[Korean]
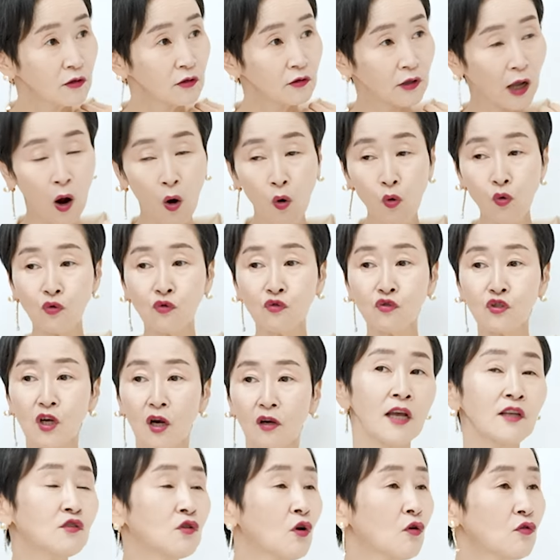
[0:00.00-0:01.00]
나 혼자
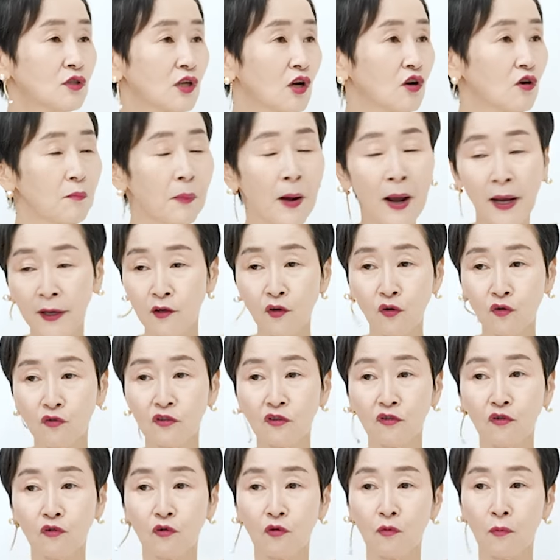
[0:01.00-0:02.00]
개척자로
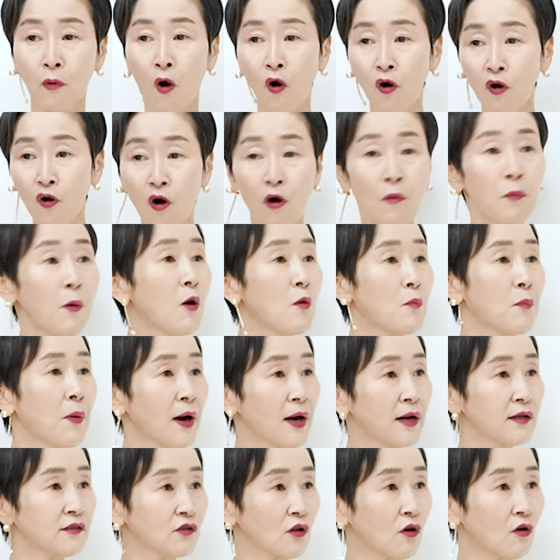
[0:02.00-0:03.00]
파이오니어로 허
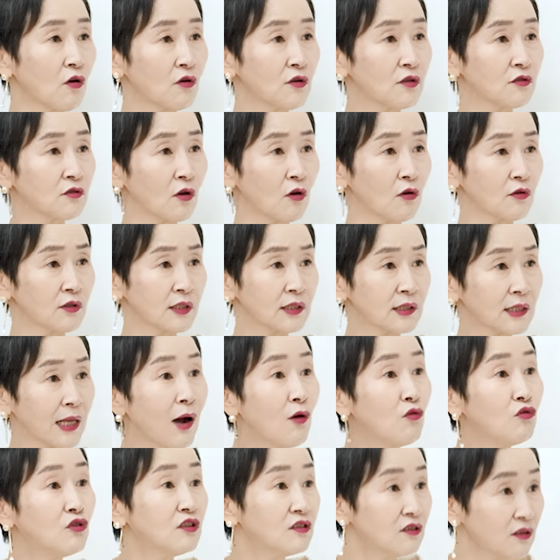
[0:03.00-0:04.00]
벌판에 써서
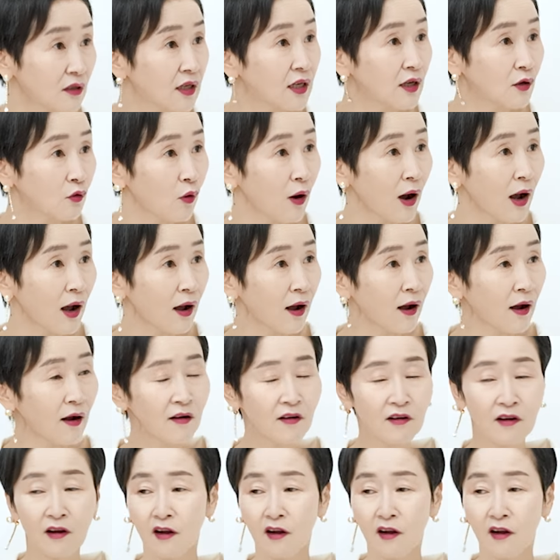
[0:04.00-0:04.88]
싸우는 느낌과